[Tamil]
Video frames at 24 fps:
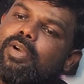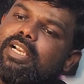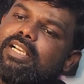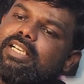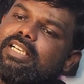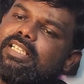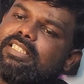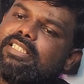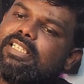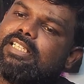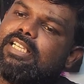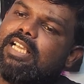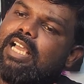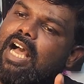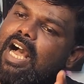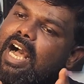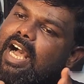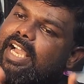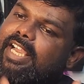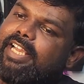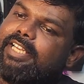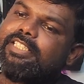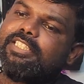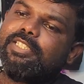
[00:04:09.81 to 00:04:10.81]
கிட்டத்தட்ட
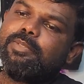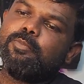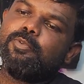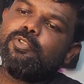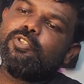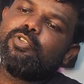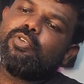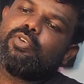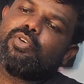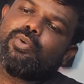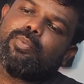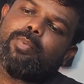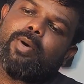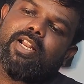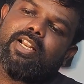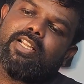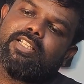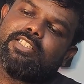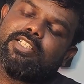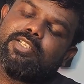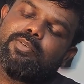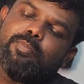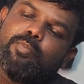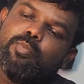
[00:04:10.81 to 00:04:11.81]
ஆயிரத்தி முந்நூறு
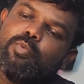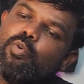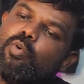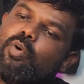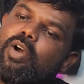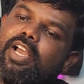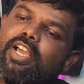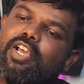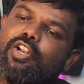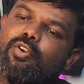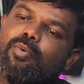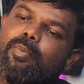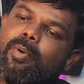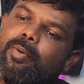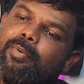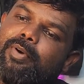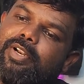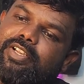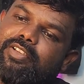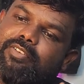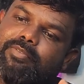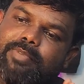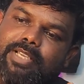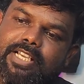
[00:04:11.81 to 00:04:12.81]
ரூபாயிலேருந்து மூவாயிரம் ரூபாய்
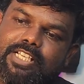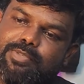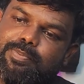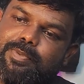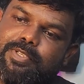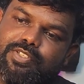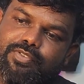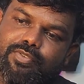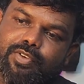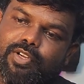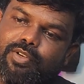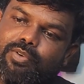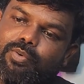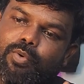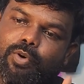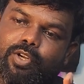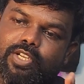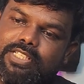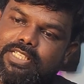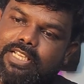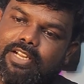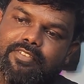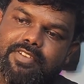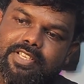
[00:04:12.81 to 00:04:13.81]
வரைக்கும் எக்ஸ்பென்ஸ் வரும்
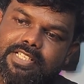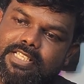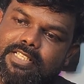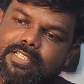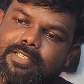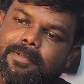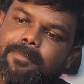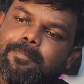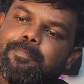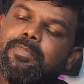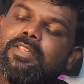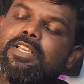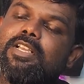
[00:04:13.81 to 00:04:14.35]
ஒரு சர்வீஸுக்கு